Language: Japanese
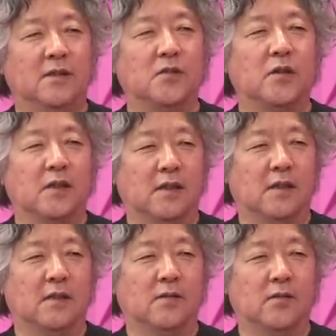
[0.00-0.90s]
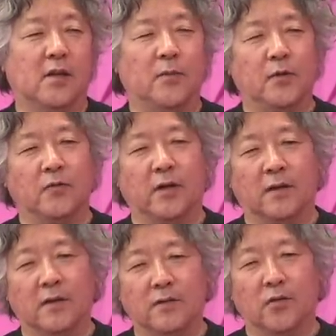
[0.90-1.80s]
言うわけ、はい、そしたらヘミングウェイ
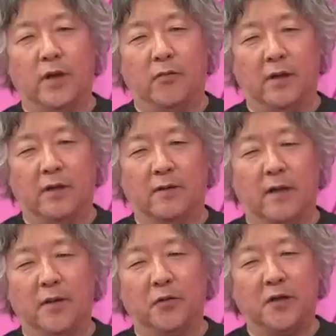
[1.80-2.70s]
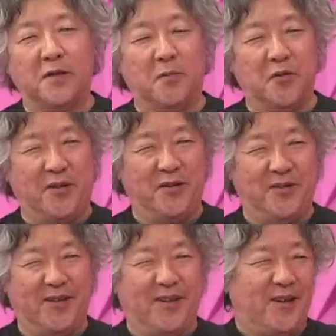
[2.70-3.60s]
が「そうだよね金をたくさん持って
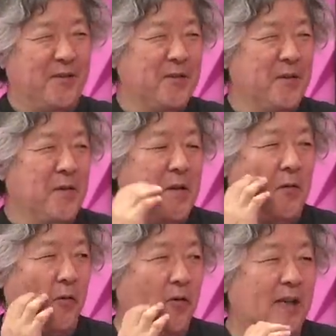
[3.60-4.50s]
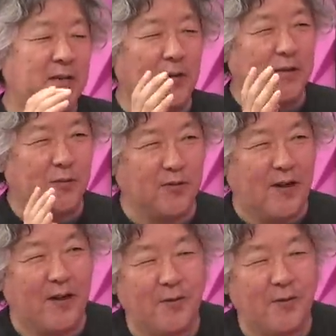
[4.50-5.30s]
る」ってなんかこのラストがすごく